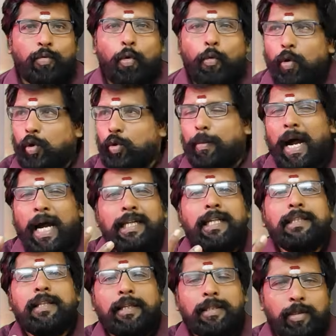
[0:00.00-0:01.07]
ஒவ்வொரு
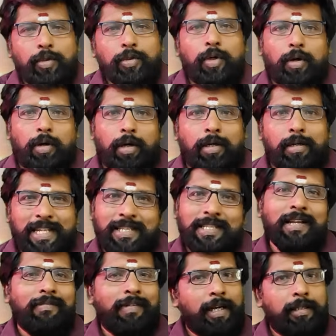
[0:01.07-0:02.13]
மாநிலத்தில் இருந்தும்
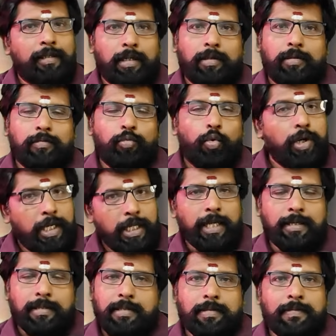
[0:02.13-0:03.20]
நிதியை வாங்குறாங்க ஒன்றிய
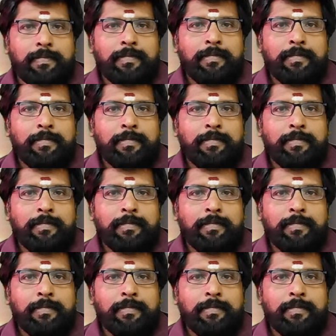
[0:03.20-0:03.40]
அரசு